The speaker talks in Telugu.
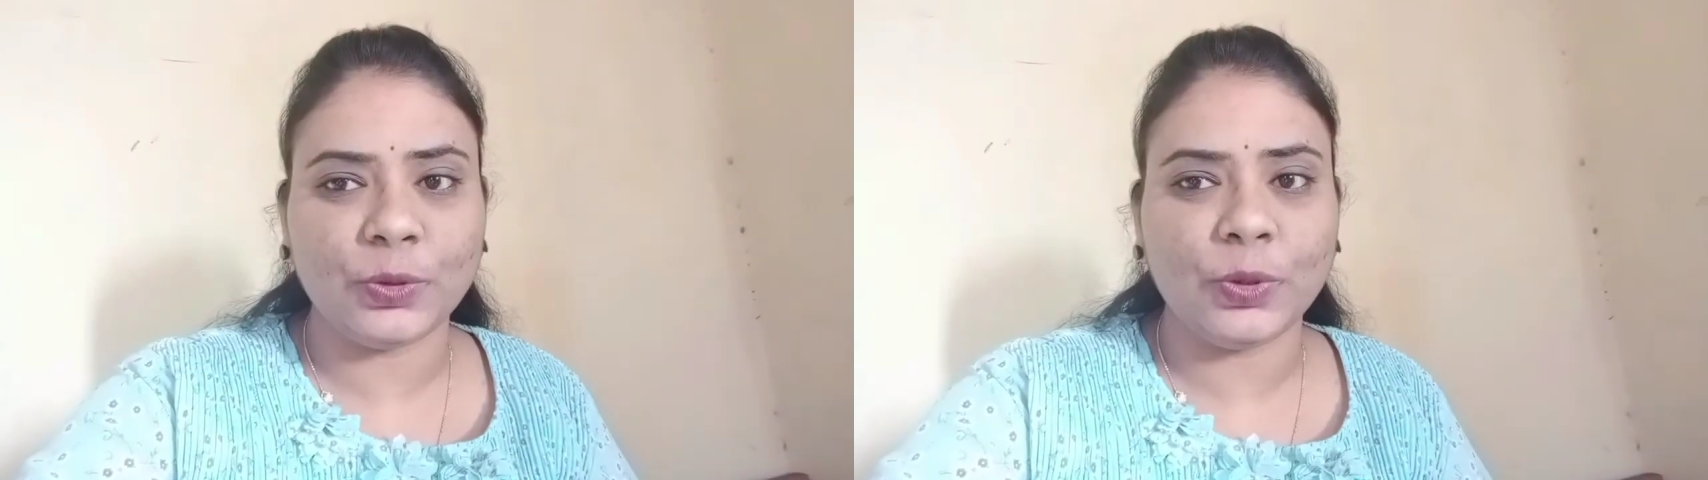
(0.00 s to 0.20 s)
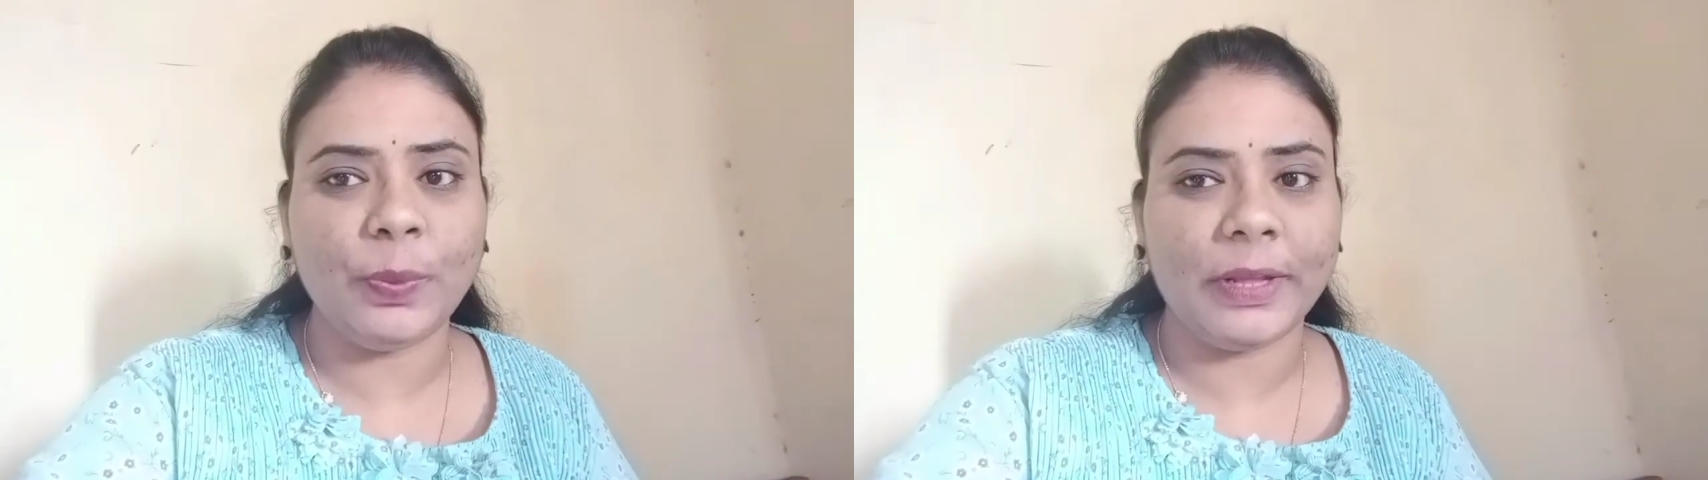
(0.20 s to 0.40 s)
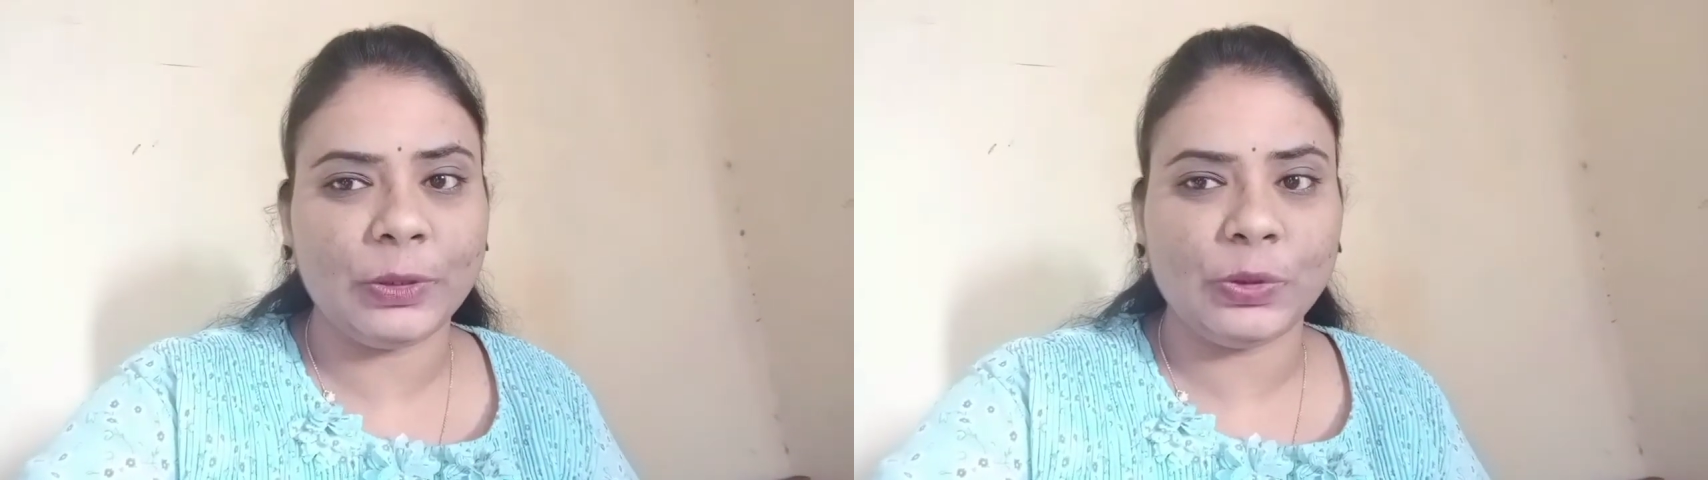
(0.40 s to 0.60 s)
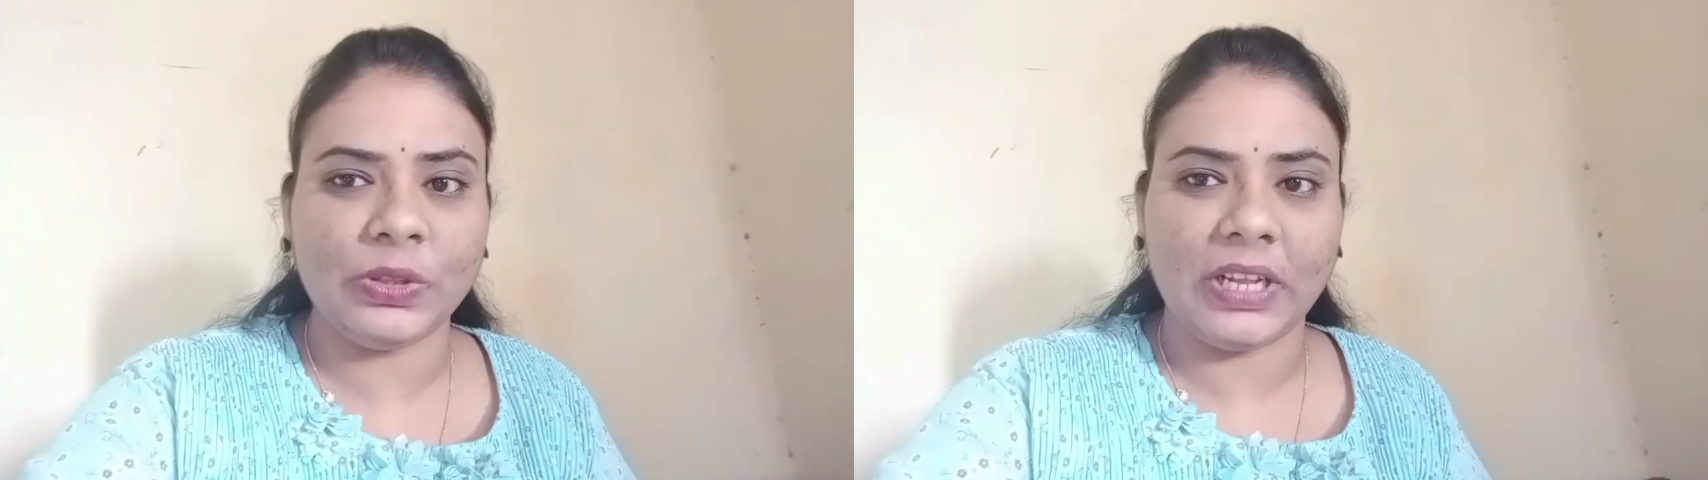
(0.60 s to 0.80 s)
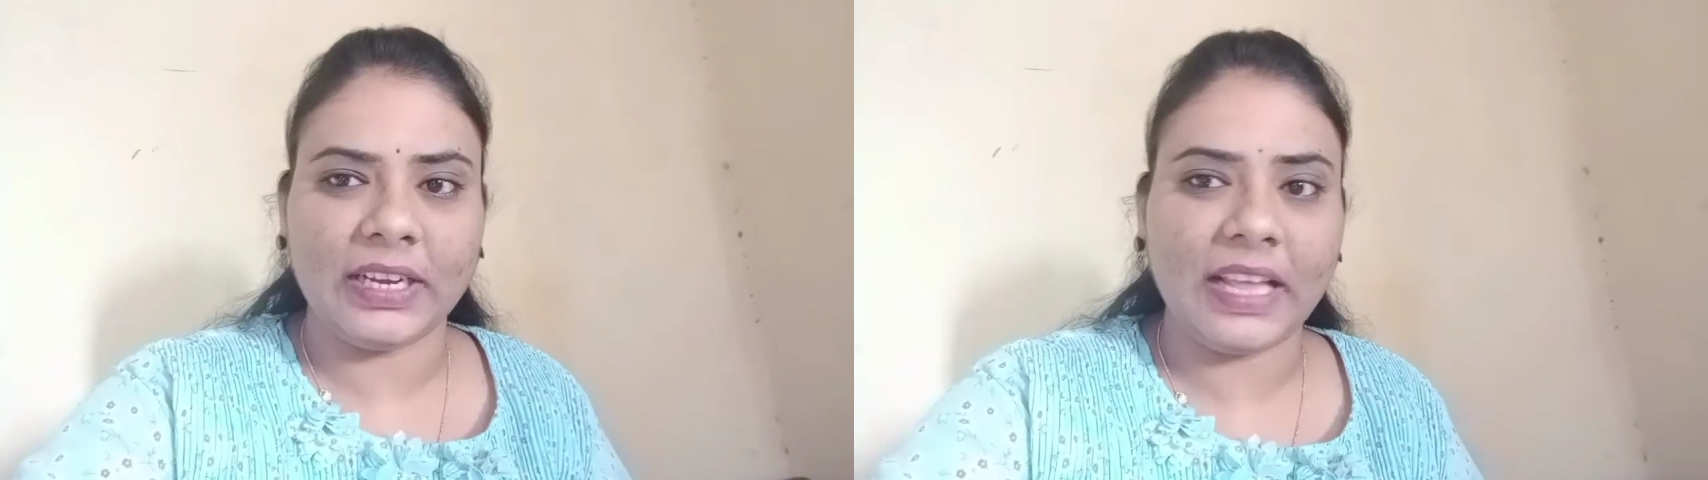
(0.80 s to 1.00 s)
జుట్టు
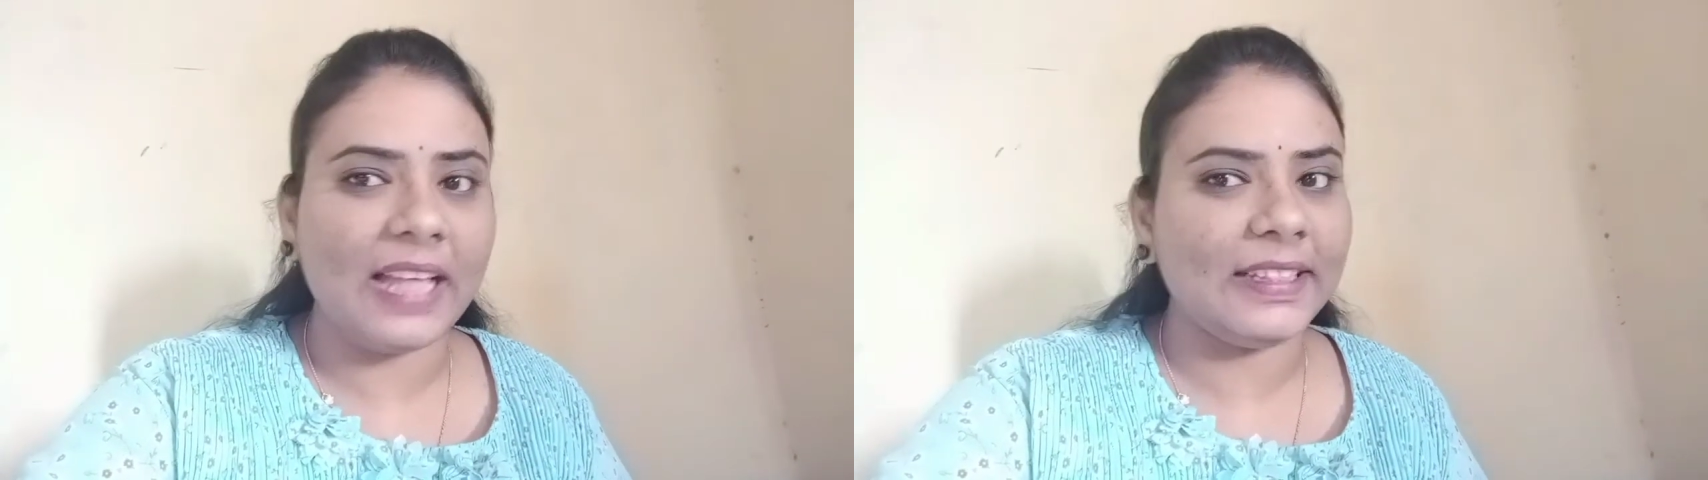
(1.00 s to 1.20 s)
పెరుగుతుందంట